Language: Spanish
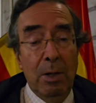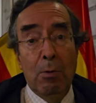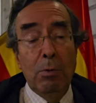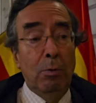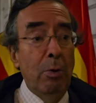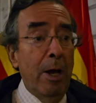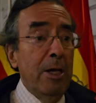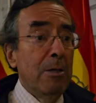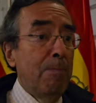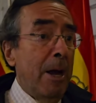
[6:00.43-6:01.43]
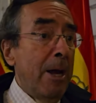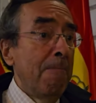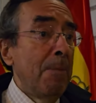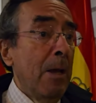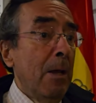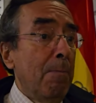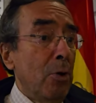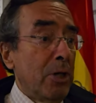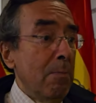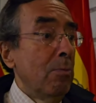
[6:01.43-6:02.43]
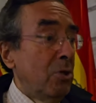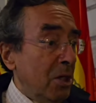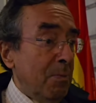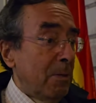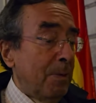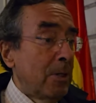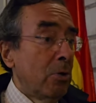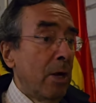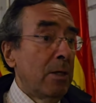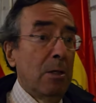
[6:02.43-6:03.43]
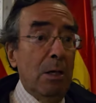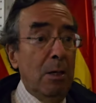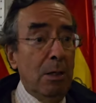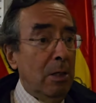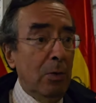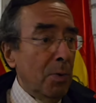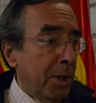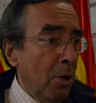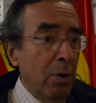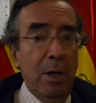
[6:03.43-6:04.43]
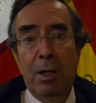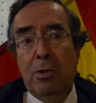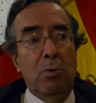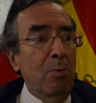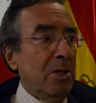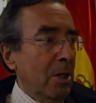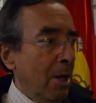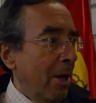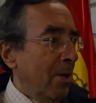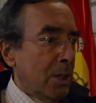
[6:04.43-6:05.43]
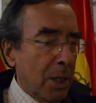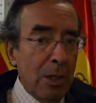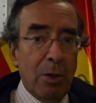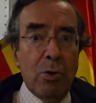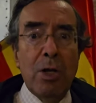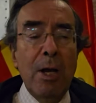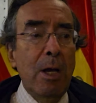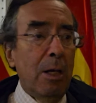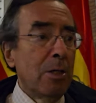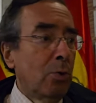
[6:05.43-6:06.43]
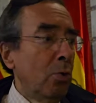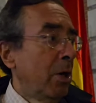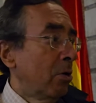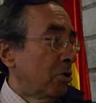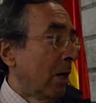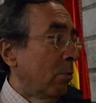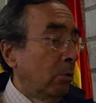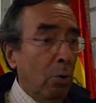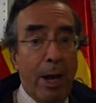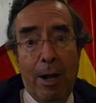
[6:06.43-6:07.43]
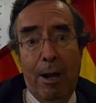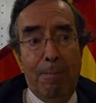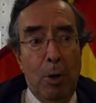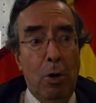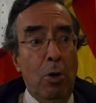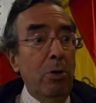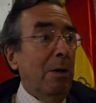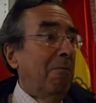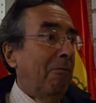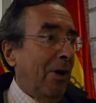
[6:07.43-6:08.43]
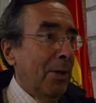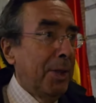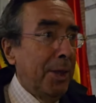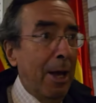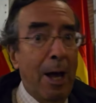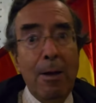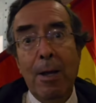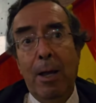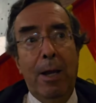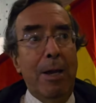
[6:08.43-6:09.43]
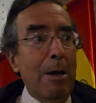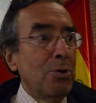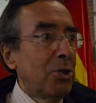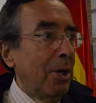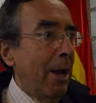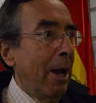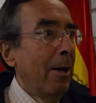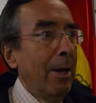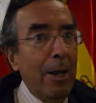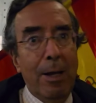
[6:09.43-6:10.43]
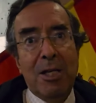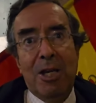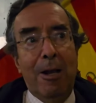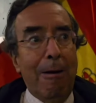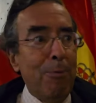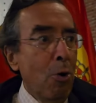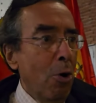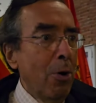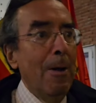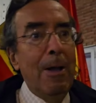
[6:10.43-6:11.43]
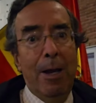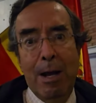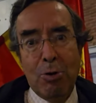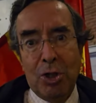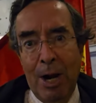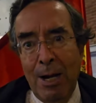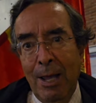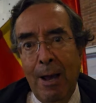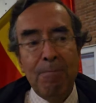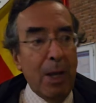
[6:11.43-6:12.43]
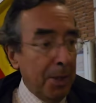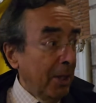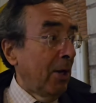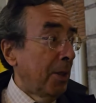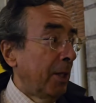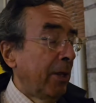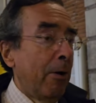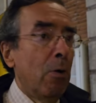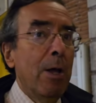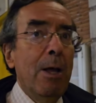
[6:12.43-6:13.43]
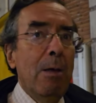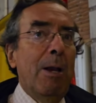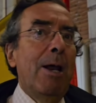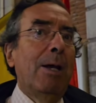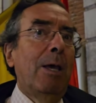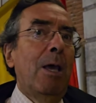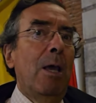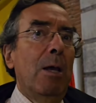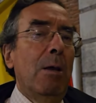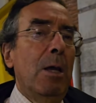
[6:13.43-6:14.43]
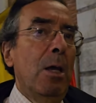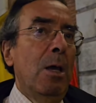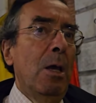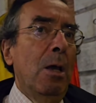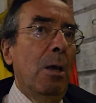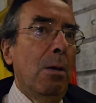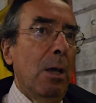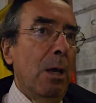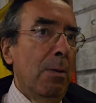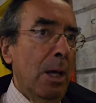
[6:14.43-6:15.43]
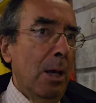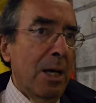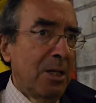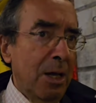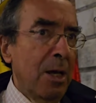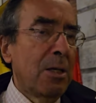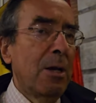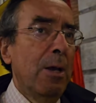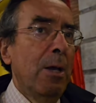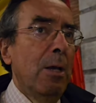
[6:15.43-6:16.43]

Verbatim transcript: de cultura hispana, pues hay muchísimas personas, e instituciones, universidades, centros que estudian nuestra cultura en Japón, en Francia, en Austria, en Singapur, en Australia, etcétera, etcétera. ¿no? De manera que eh, eh, así es,